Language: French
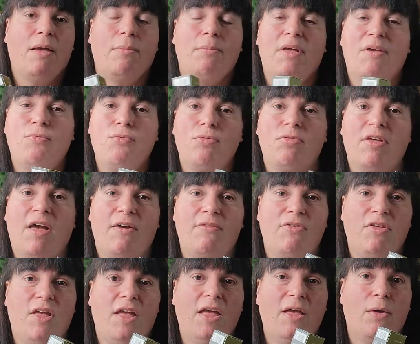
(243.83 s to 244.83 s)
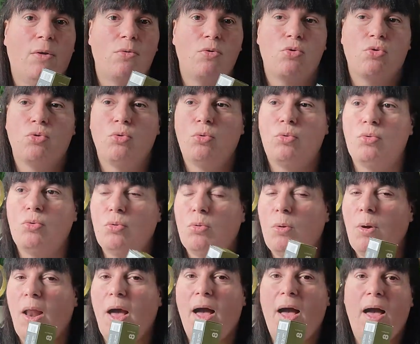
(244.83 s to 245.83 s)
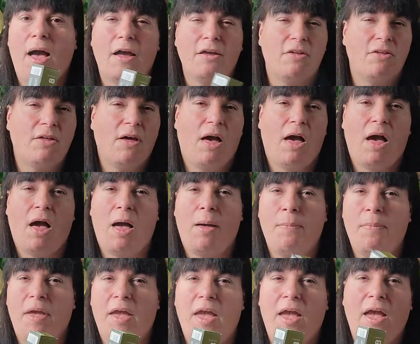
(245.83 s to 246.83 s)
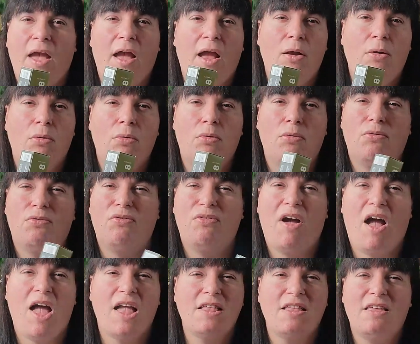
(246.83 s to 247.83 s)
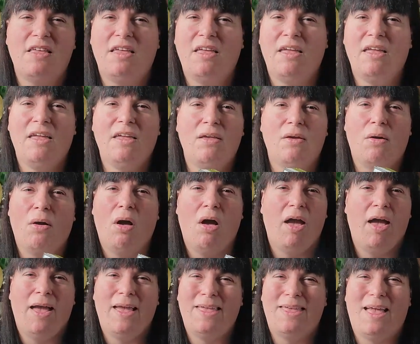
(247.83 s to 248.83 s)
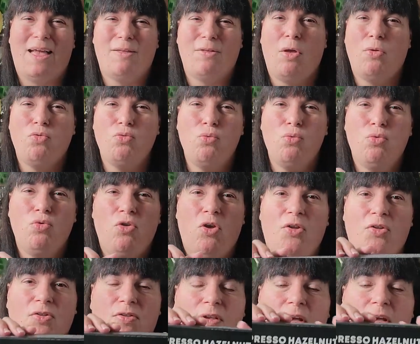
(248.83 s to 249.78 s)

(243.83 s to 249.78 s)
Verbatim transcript: Mais vous aviez euh, chocolat, caramel, vanille. Il y a tout un